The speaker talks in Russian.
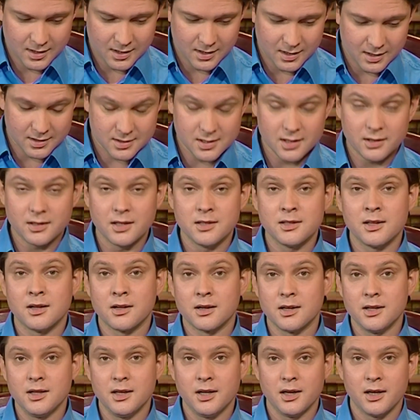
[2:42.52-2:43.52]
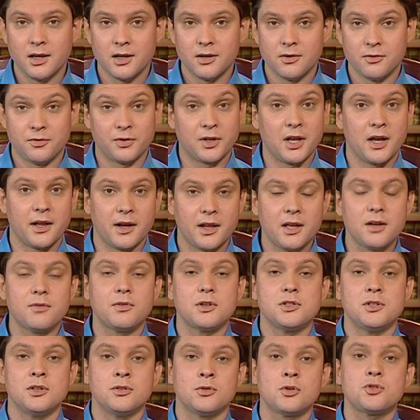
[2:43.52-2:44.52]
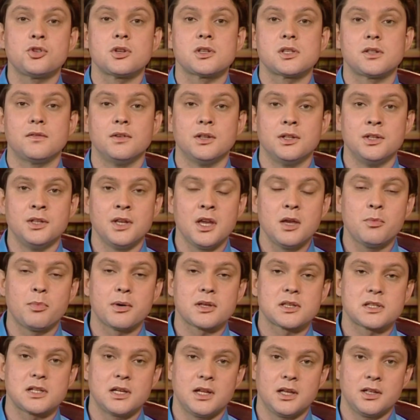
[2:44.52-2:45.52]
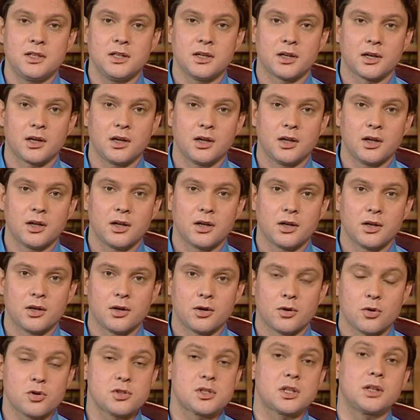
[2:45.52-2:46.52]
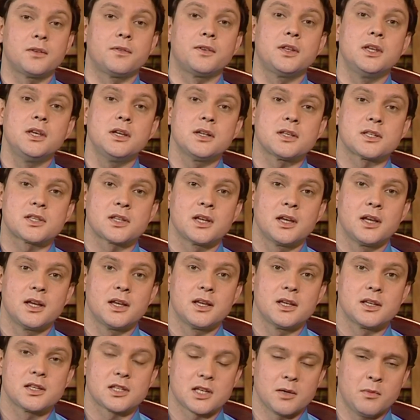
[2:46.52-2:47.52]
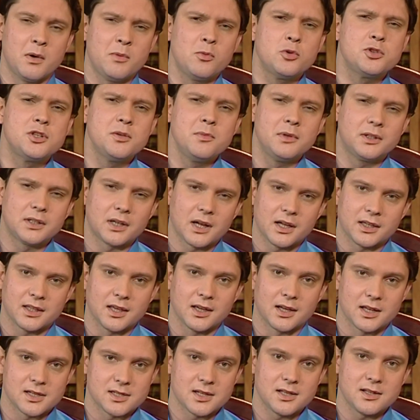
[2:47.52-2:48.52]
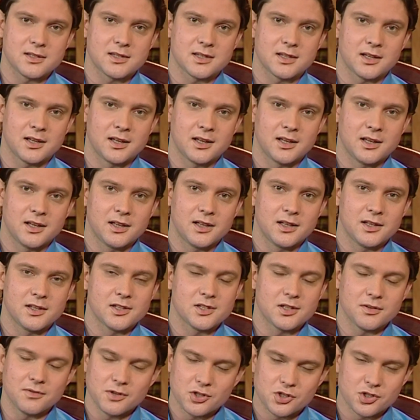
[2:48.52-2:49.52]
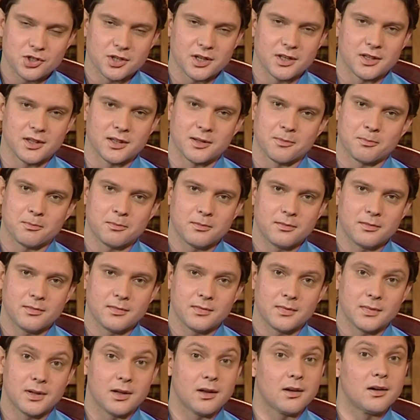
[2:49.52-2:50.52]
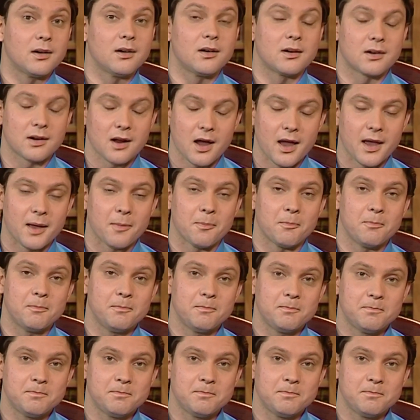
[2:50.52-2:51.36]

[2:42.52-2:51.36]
Из этой норы в горе в одиночестве дней последних остров Хиос самому Димитраке казался священным, раем.